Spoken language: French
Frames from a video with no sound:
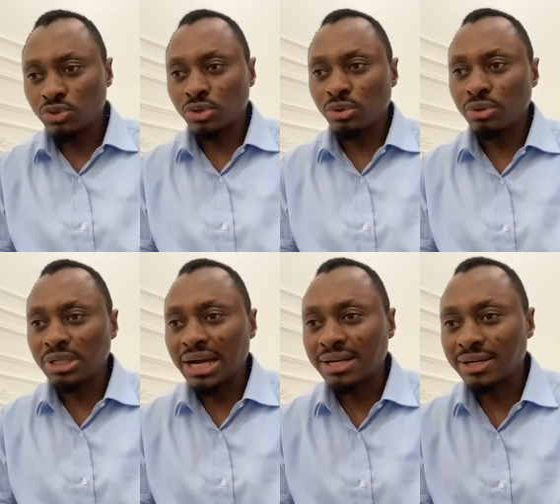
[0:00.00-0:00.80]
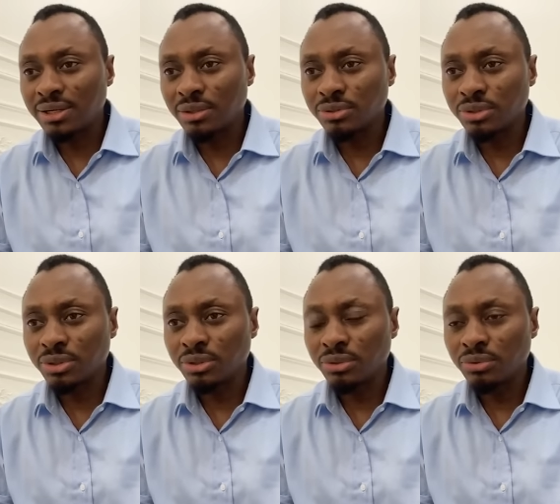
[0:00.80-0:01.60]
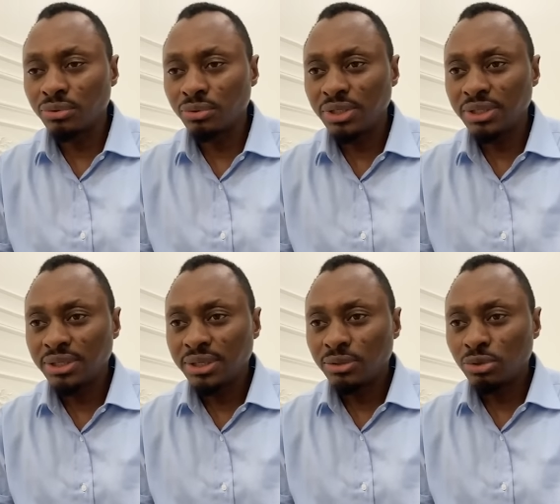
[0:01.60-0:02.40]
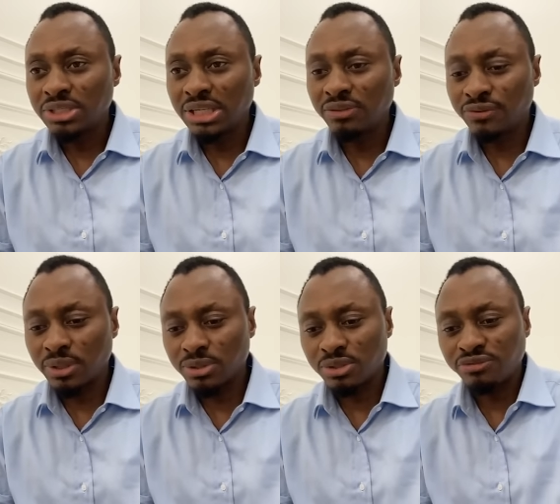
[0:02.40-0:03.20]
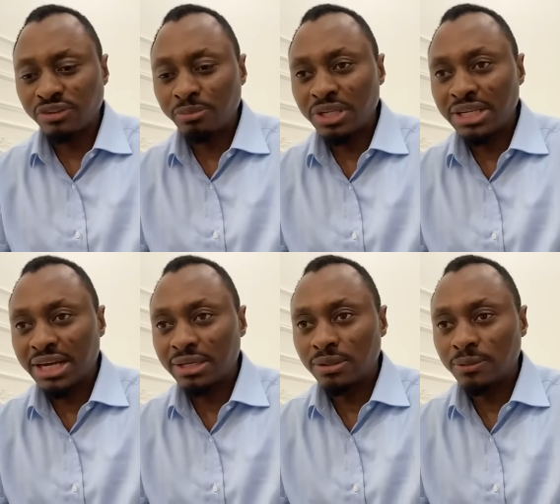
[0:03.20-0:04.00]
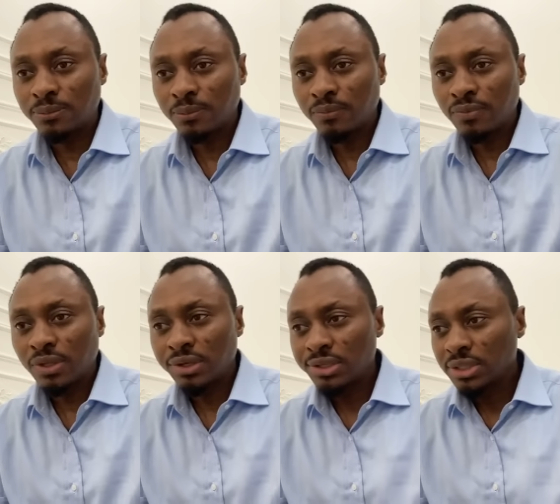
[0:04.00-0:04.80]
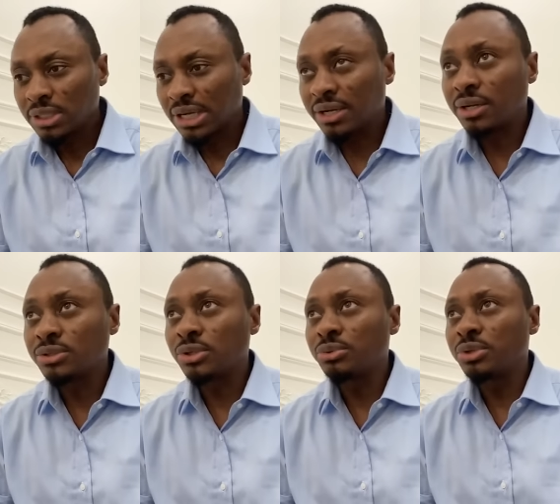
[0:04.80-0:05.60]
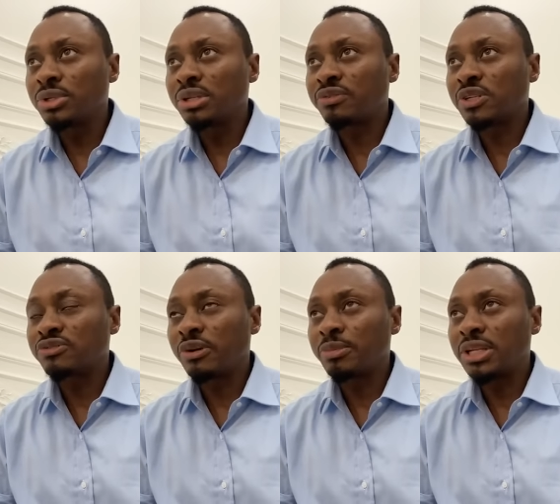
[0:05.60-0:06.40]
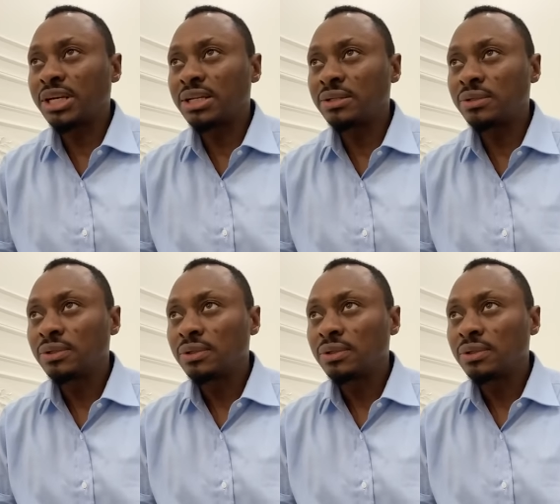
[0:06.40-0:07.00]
nous aurons la grande nuit de délivrance familiale. La grande nuit de délivrance familiale